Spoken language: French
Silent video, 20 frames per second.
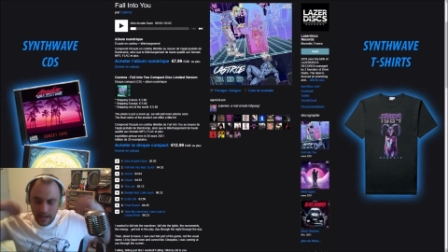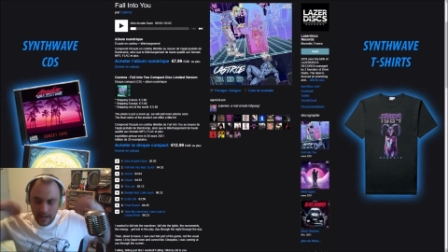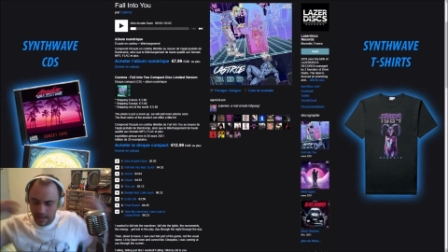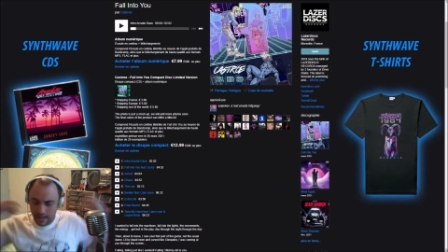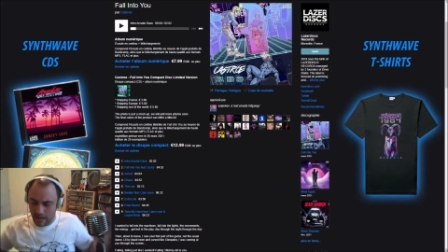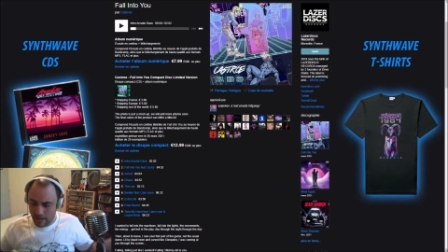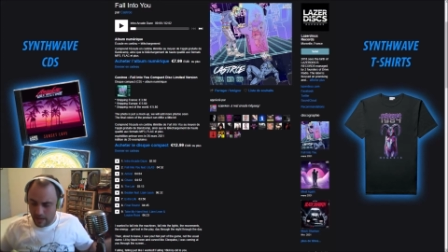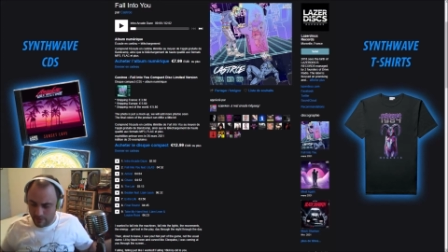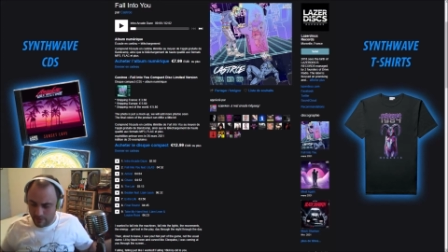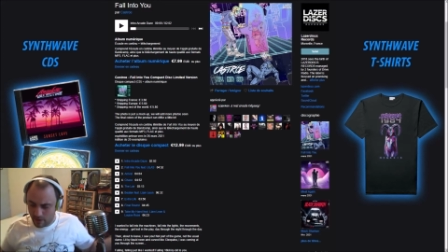
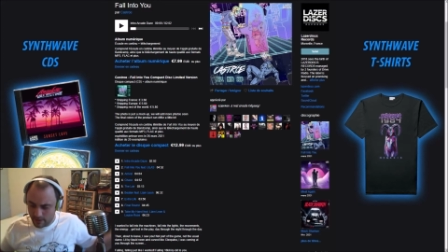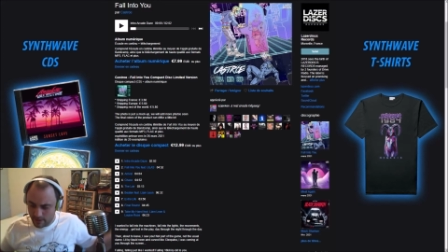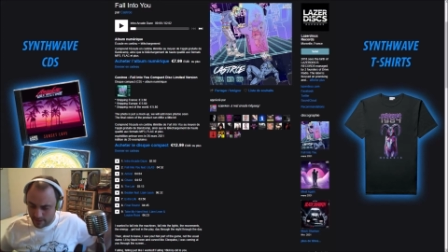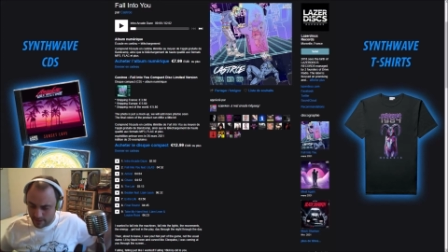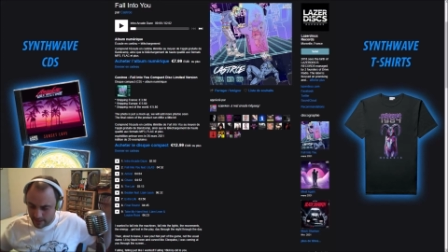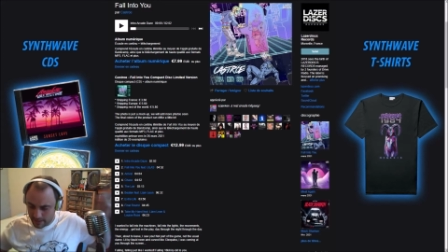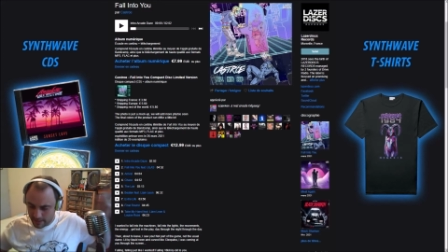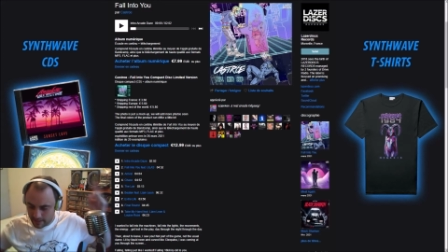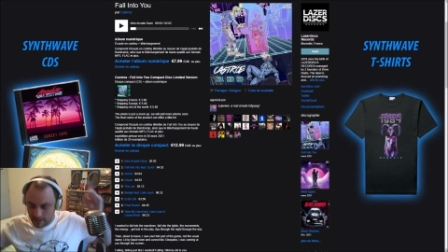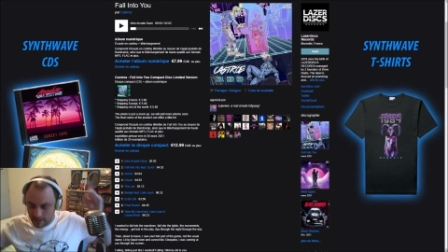Life. ce
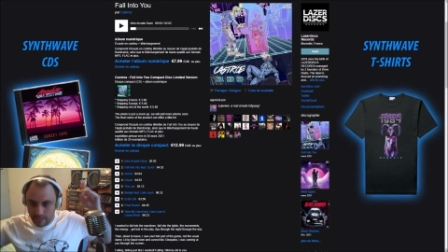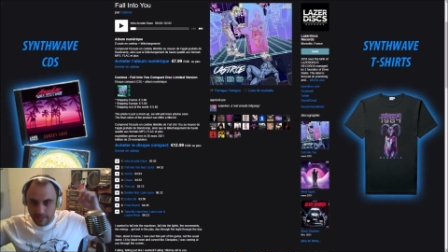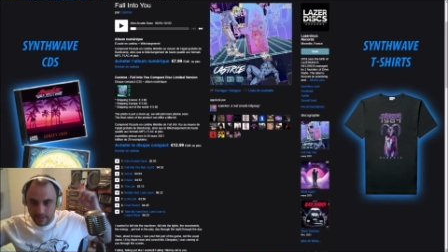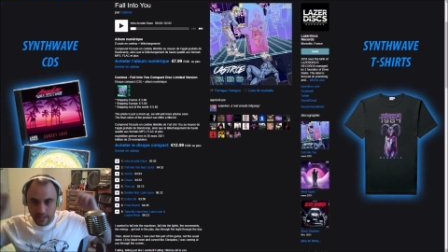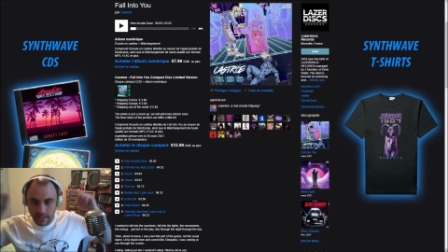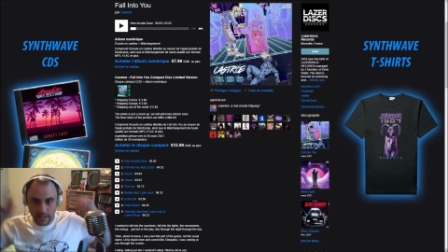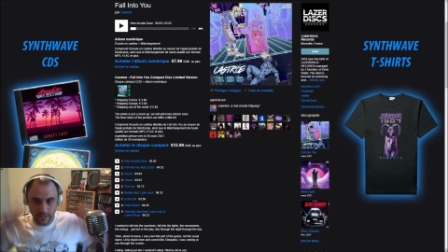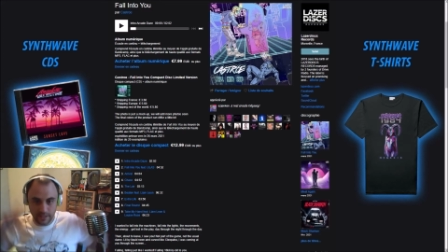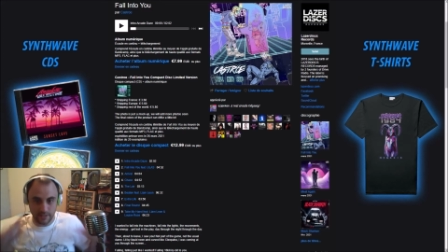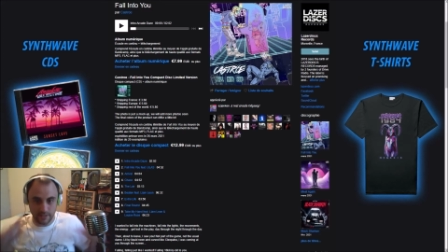qui est
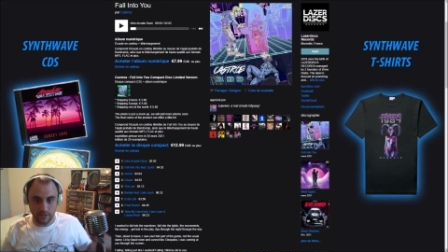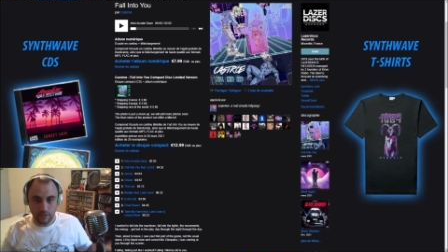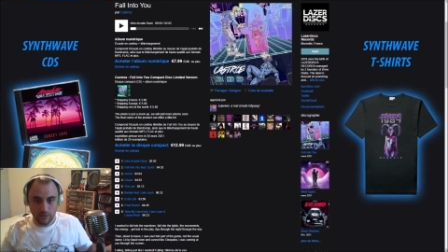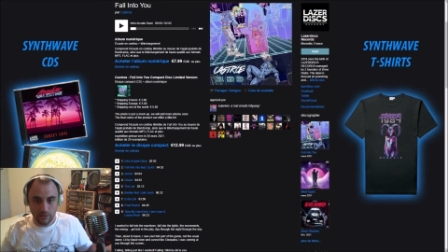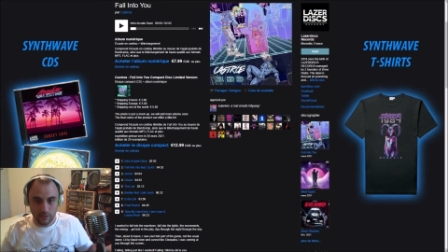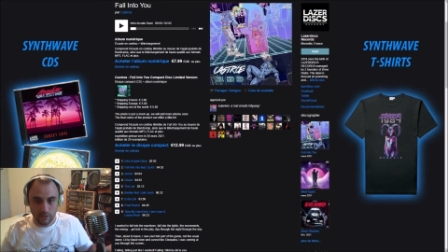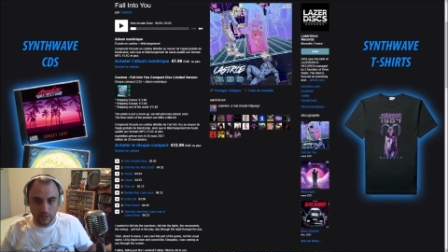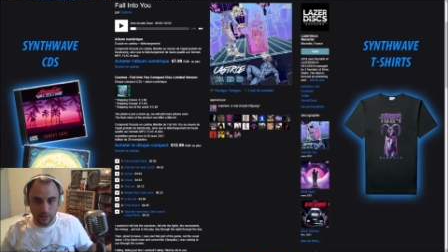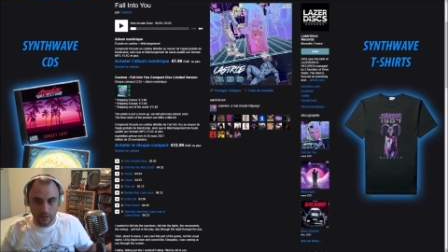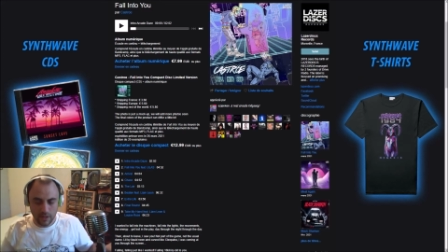intéressant,
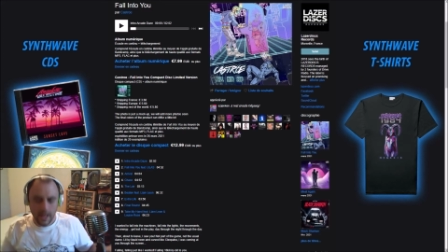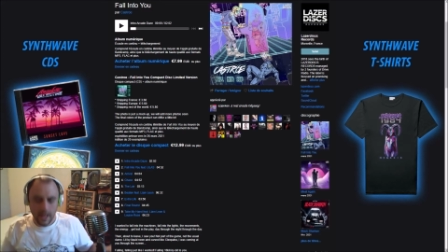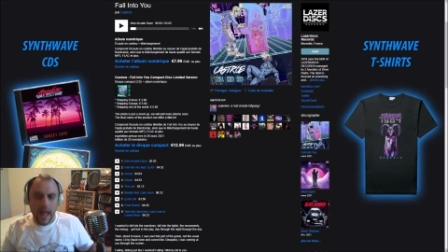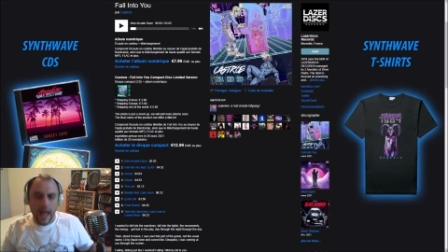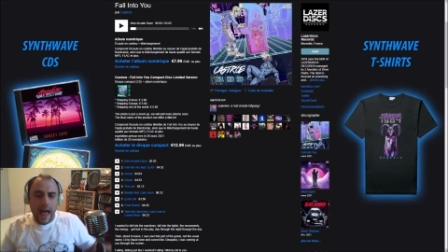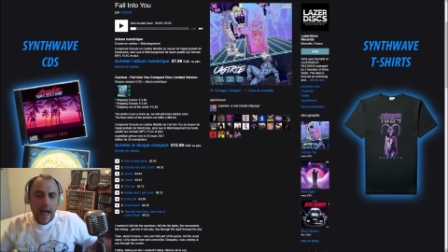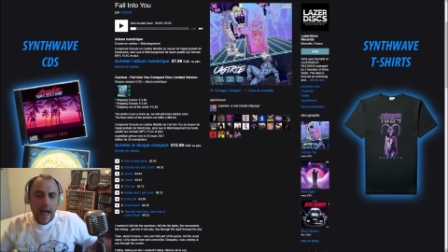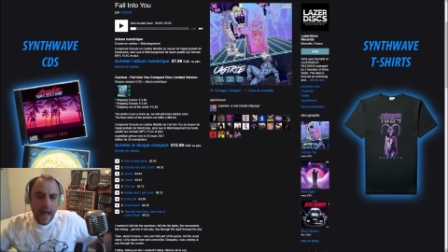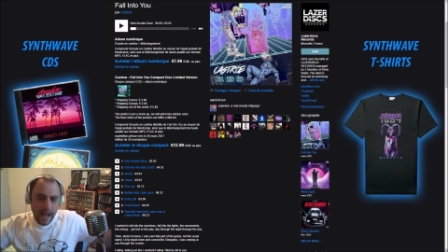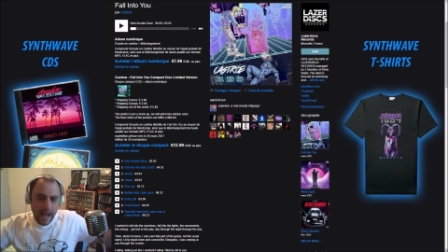
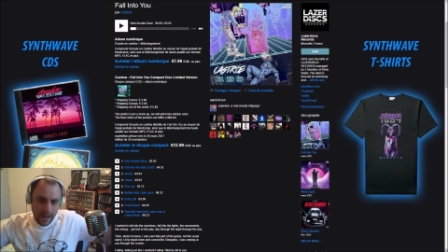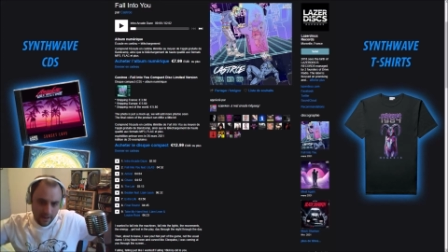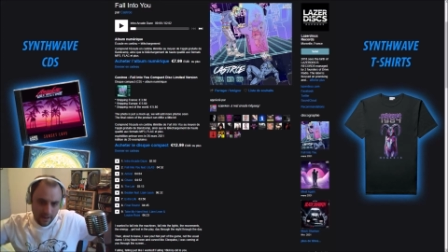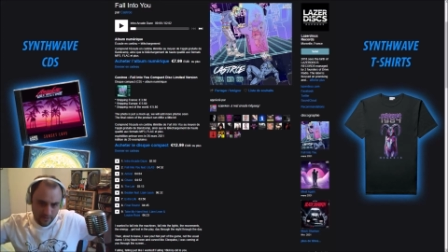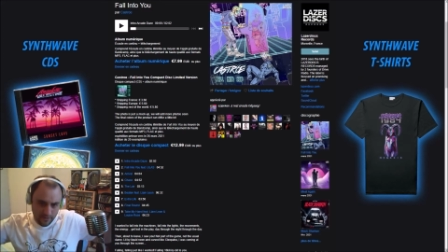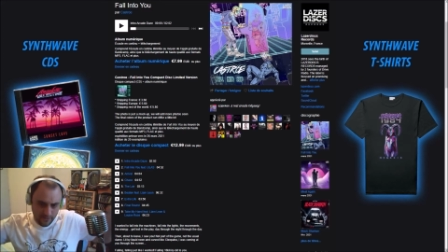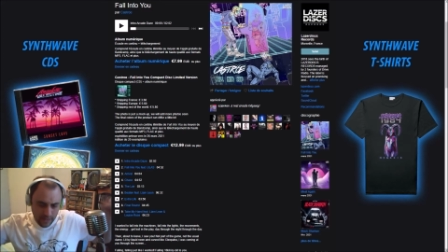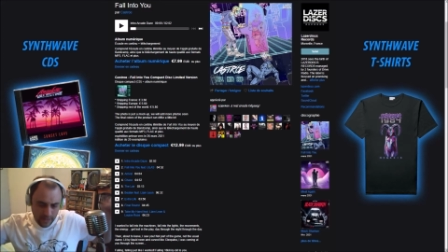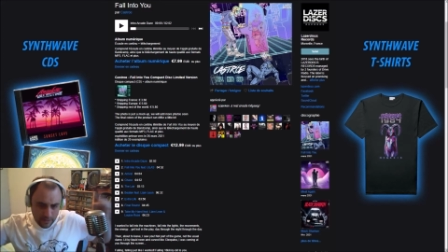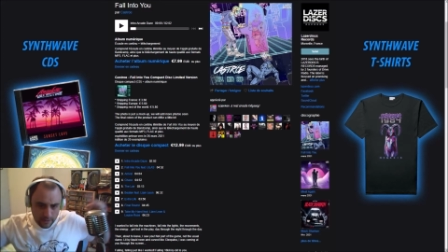à la
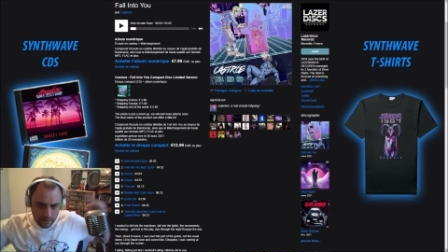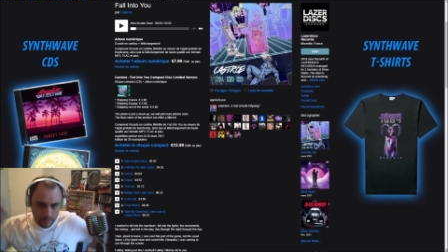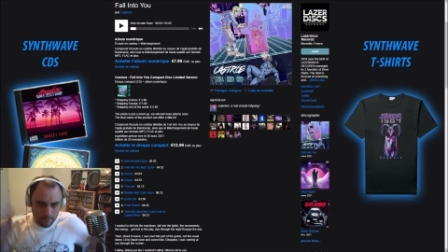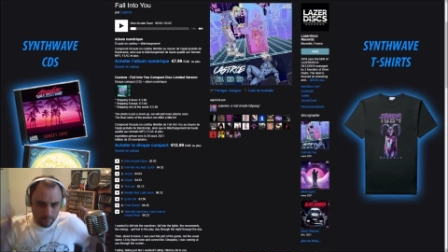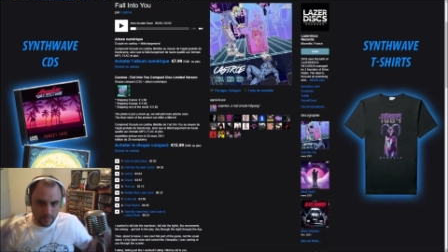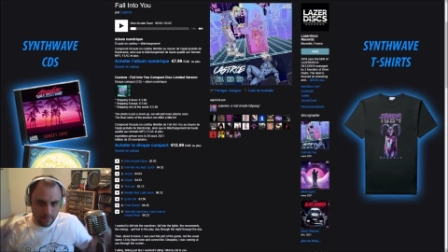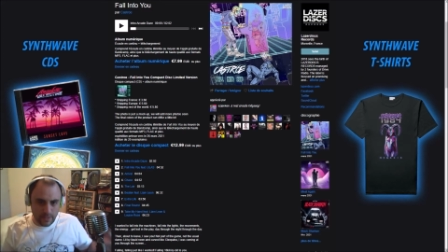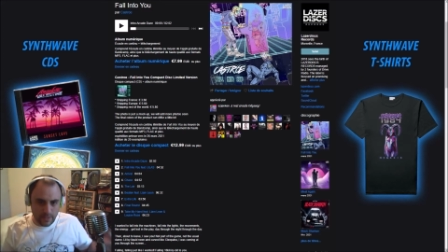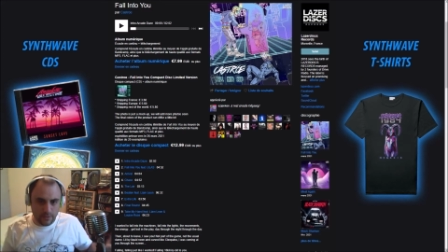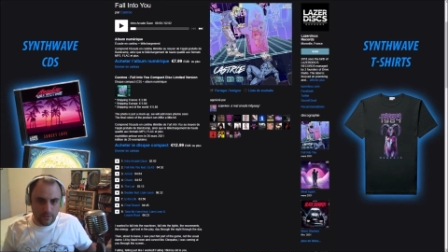fin de la
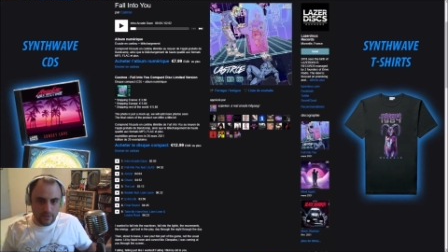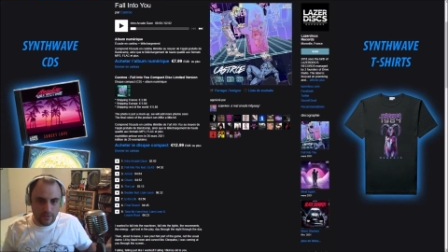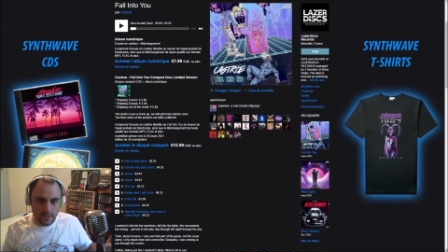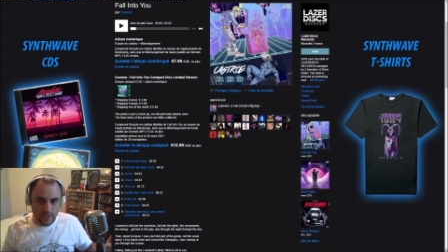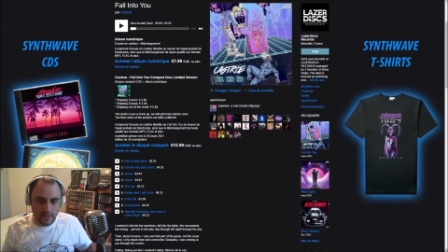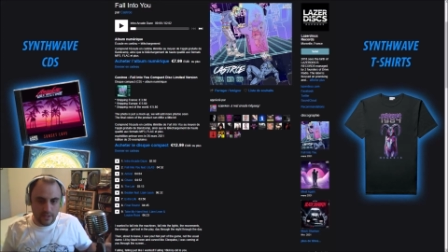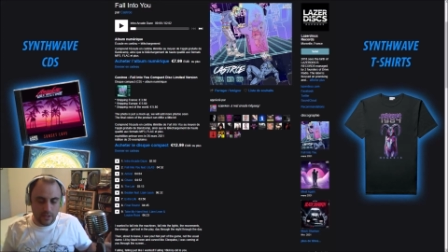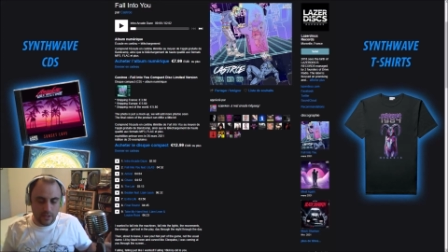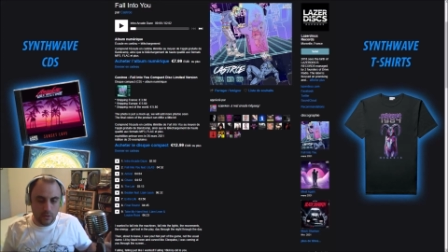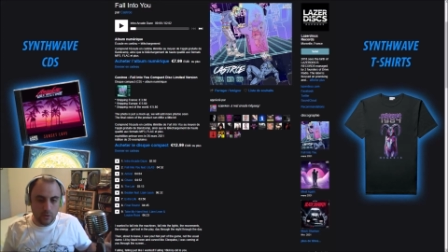piste
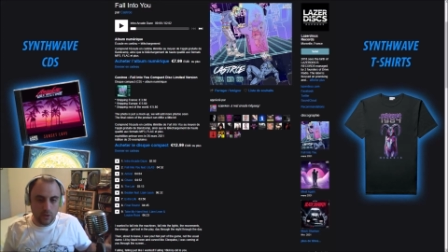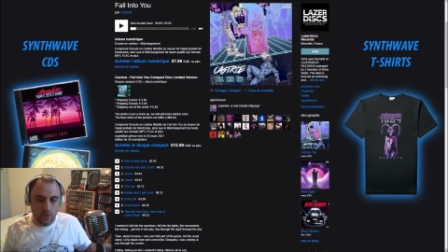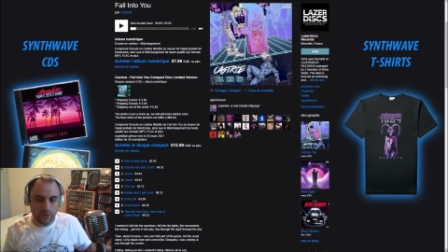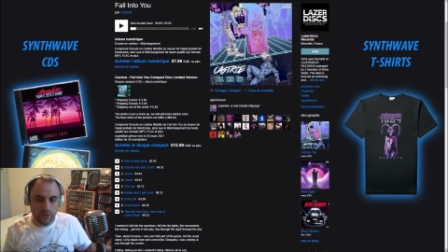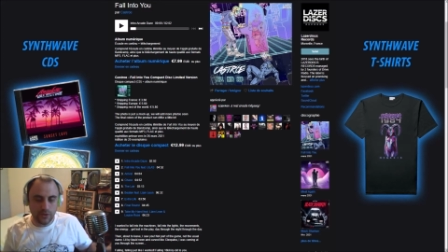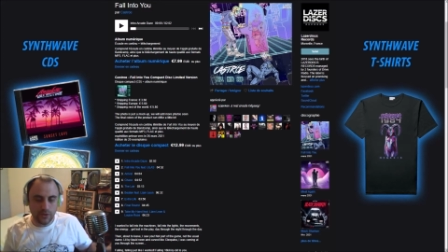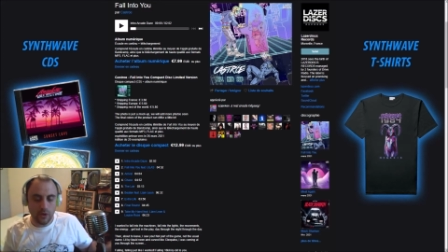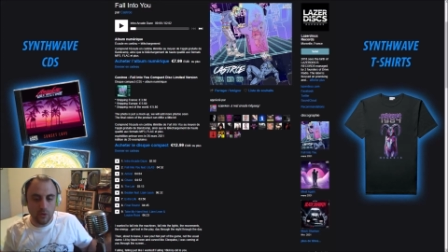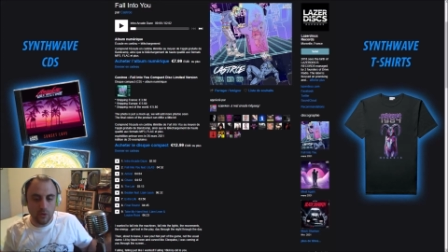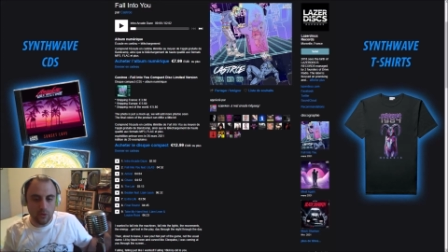6, c'est qu'on
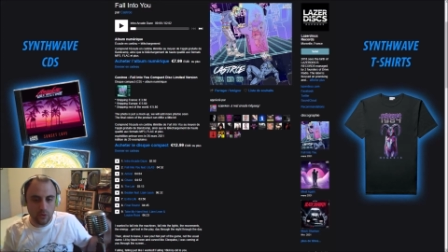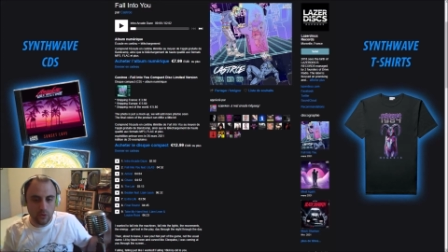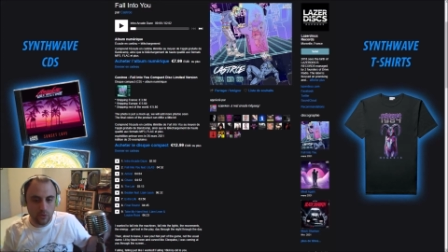entend le,